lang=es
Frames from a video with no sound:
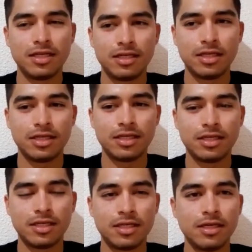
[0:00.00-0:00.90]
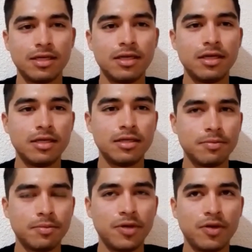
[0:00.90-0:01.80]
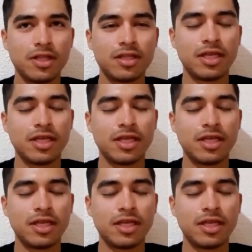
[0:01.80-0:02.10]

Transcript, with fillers: Eh, vivo en,